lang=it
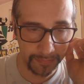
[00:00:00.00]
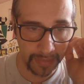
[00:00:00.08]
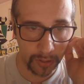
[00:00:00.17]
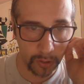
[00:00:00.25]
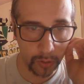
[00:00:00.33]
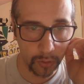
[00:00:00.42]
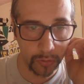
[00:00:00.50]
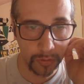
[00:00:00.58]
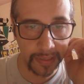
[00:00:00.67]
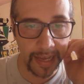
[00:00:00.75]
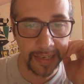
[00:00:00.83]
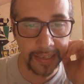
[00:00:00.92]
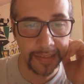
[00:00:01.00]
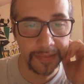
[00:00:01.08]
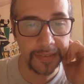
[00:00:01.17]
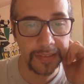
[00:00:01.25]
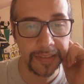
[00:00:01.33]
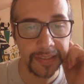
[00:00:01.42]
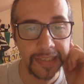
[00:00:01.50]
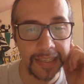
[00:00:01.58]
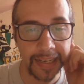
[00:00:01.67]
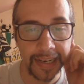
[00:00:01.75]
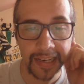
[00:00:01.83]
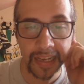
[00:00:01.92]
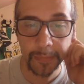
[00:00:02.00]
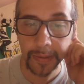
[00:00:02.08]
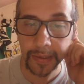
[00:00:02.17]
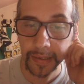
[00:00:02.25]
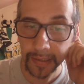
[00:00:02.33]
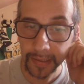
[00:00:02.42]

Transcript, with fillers: accordo totale sia tra i club